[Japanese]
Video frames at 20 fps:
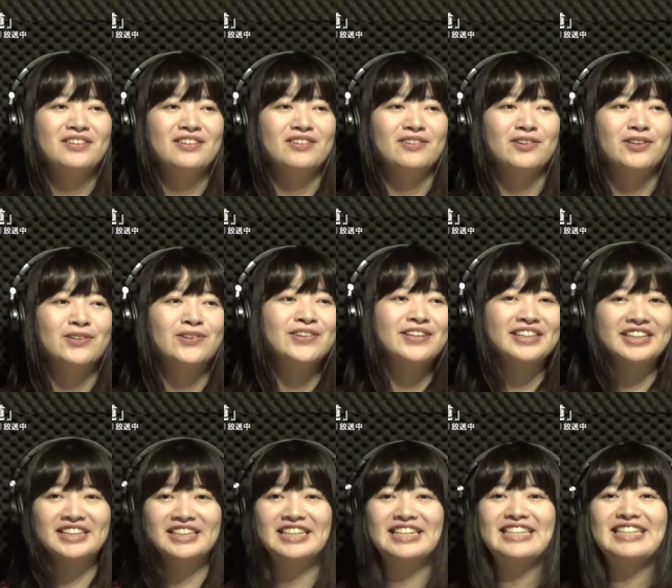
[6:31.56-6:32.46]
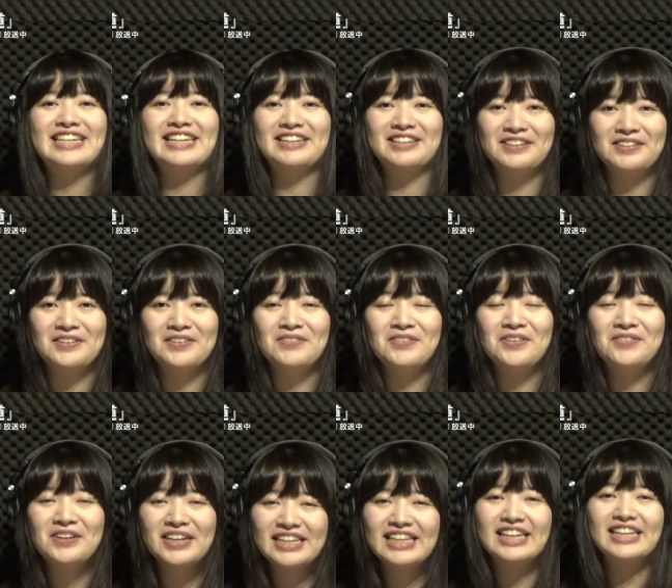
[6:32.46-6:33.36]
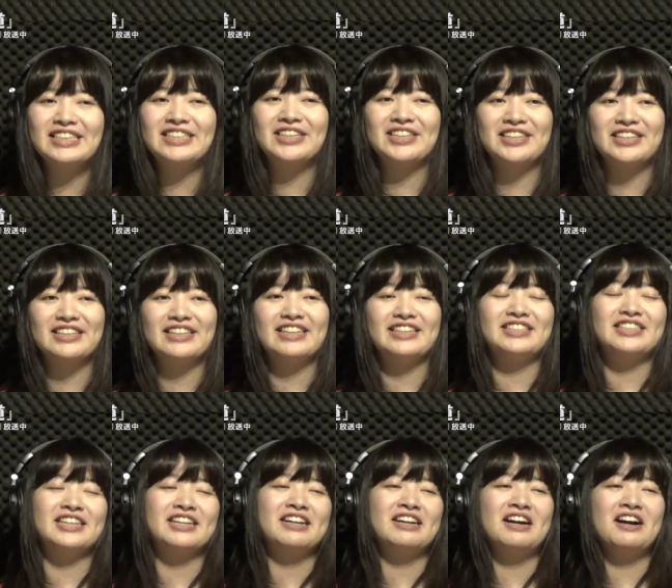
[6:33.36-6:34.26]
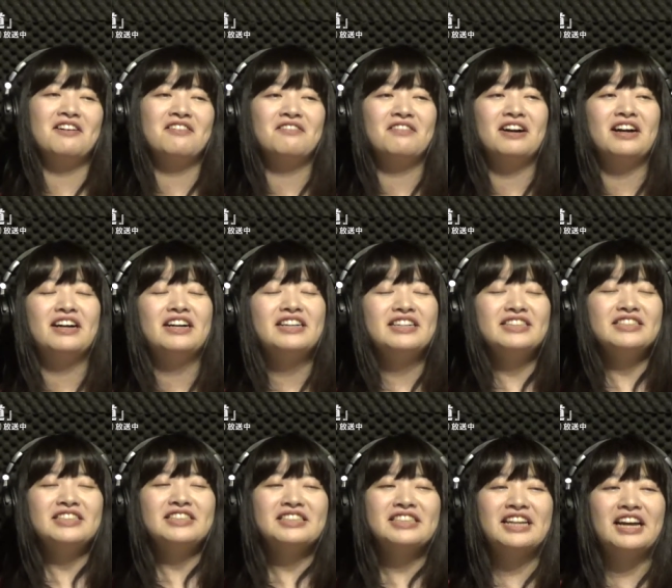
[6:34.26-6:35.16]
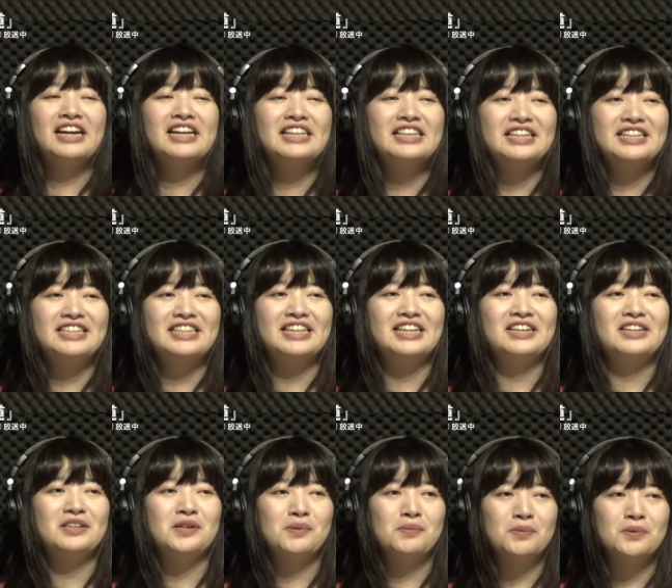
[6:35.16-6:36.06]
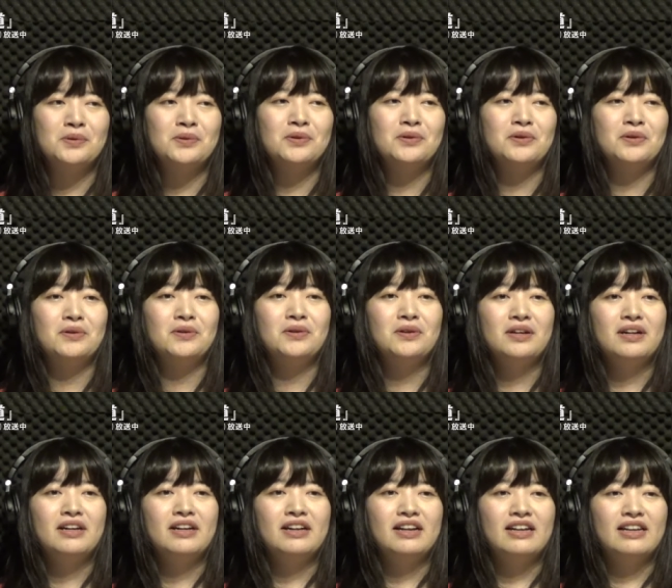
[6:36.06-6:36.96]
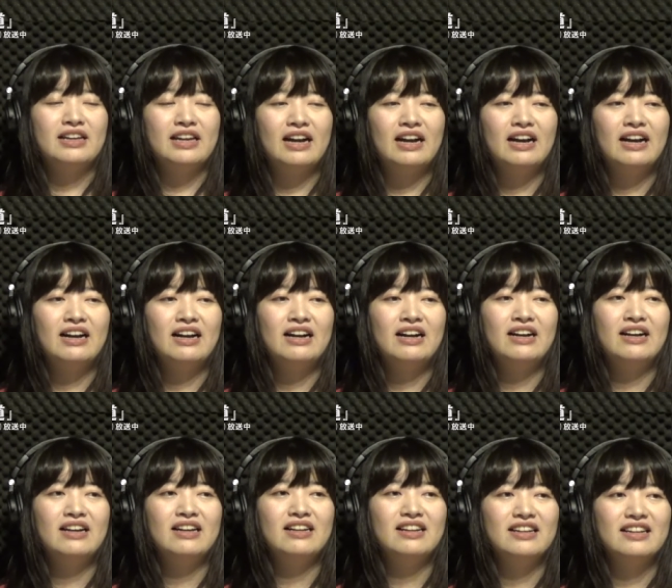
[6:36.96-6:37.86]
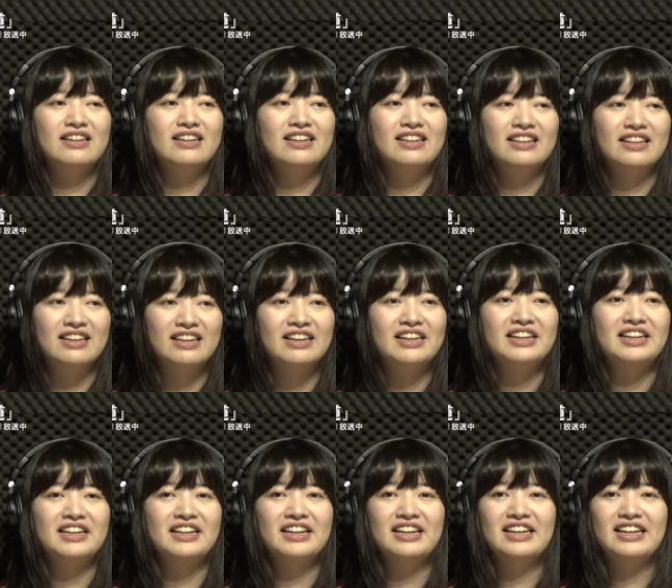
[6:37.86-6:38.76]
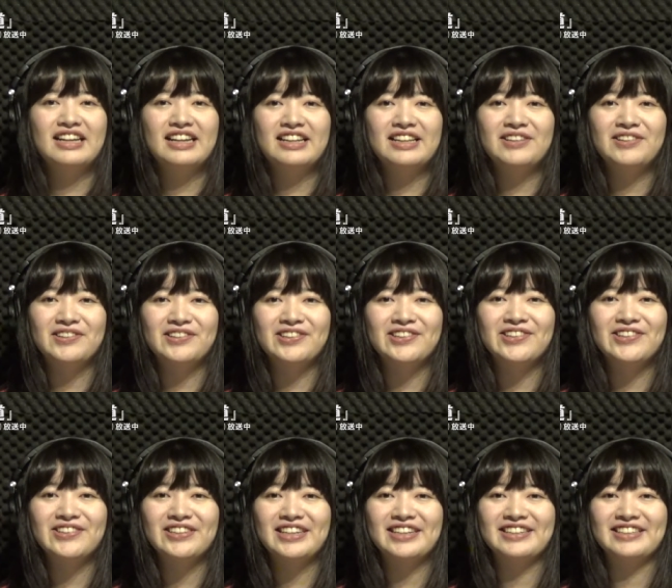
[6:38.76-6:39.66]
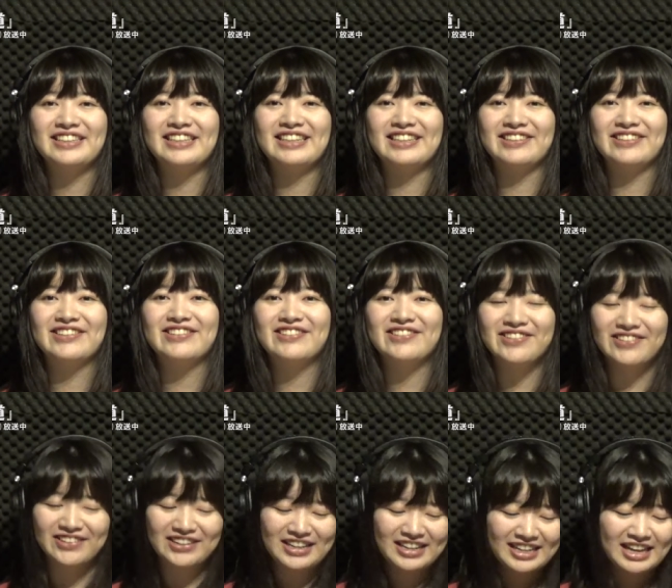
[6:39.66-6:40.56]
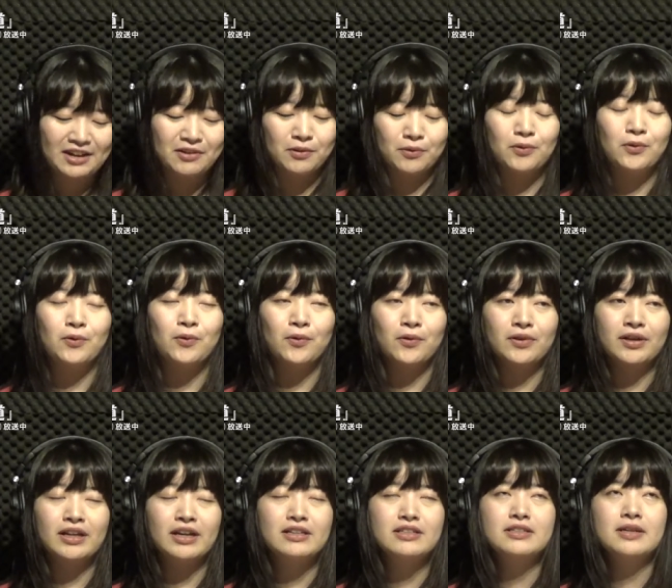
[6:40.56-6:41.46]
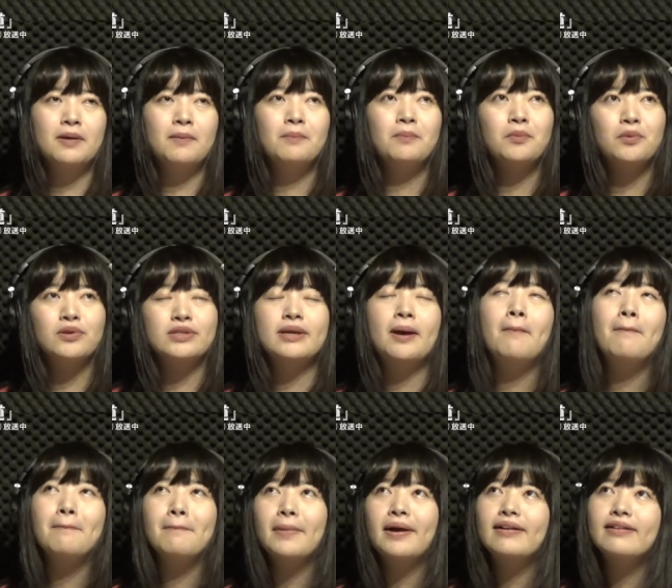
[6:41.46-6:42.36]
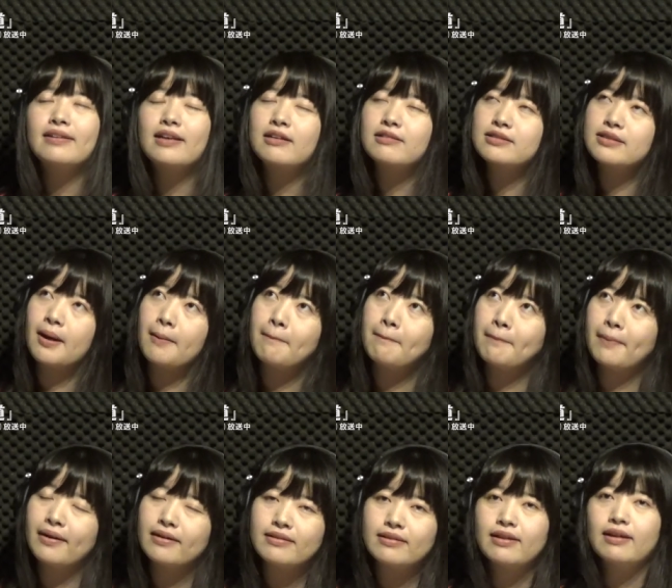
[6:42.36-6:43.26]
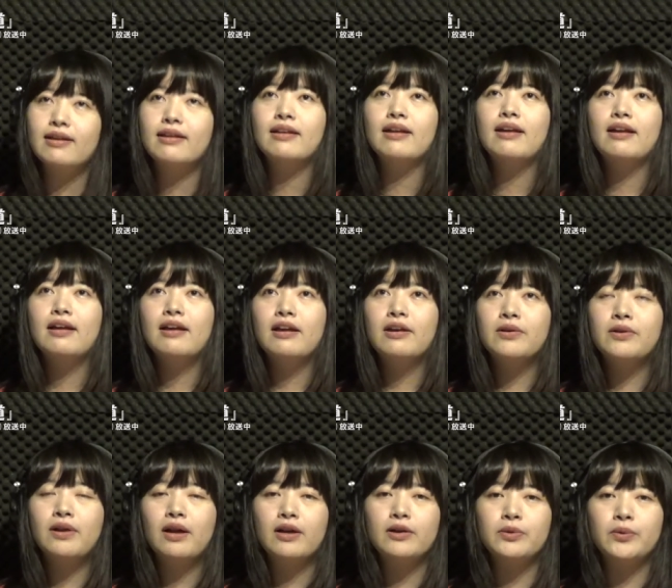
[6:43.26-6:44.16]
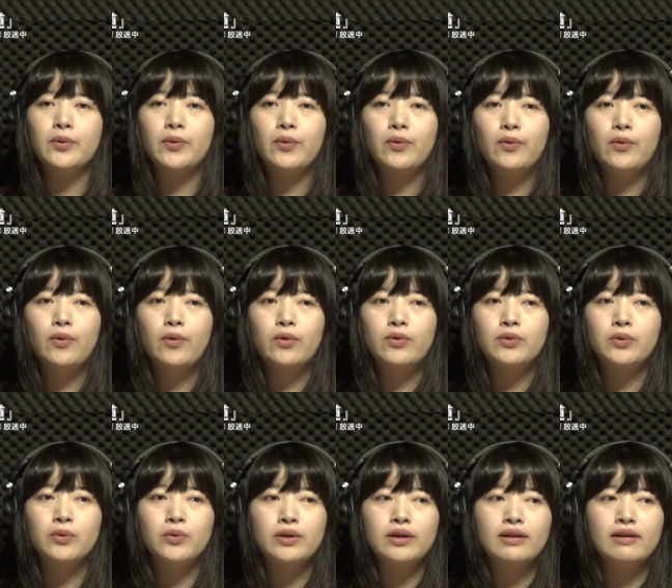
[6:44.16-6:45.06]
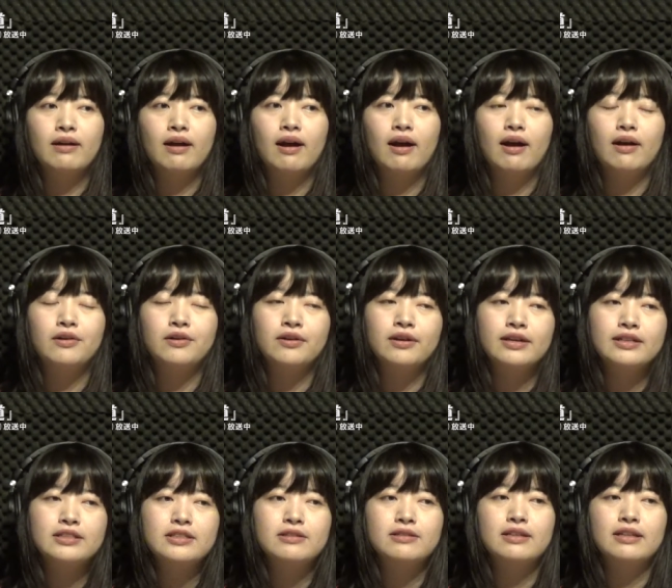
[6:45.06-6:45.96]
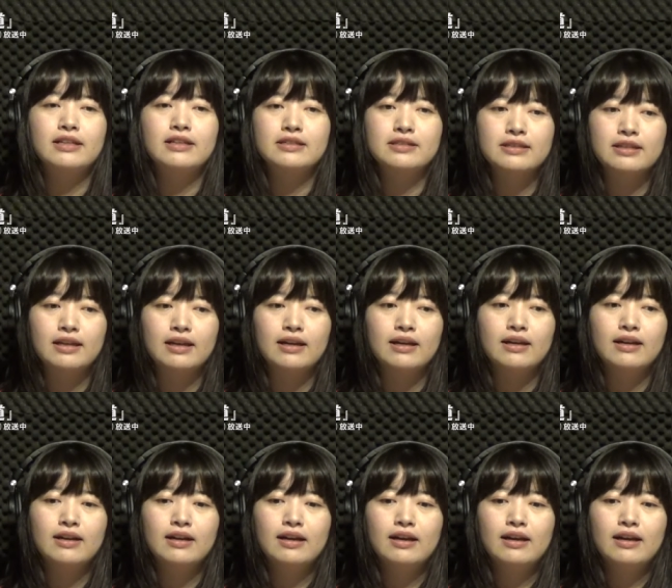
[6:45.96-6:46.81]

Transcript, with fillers: ドキドキなんですけれどもまだちょっとね実感はないんですけれどもいやねどどうなるんだろうこう結構こうお客さんも3万約3万人くらいの動員があるらしくてですね